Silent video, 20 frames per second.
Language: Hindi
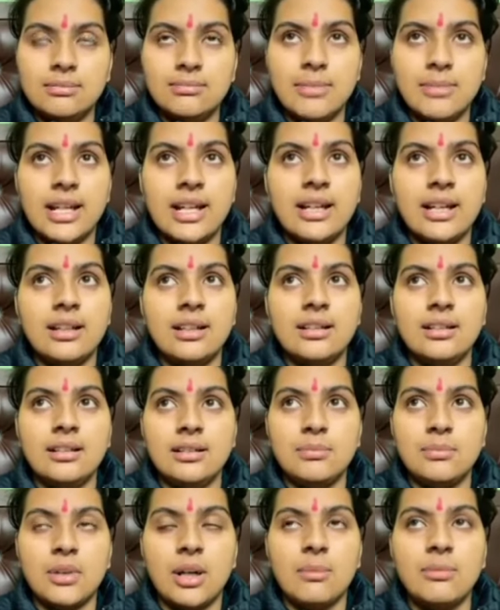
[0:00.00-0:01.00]

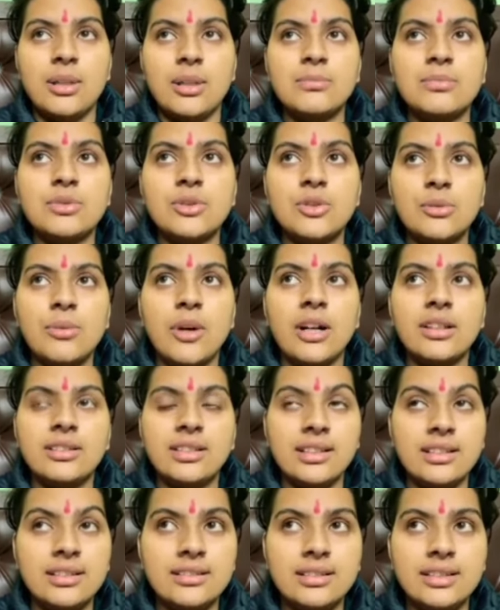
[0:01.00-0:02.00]
मैं प्रॉब्लम्स को बहुत
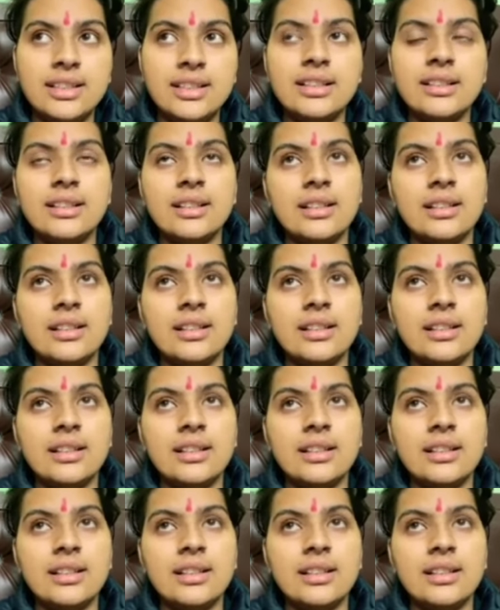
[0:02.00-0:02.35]
इजीली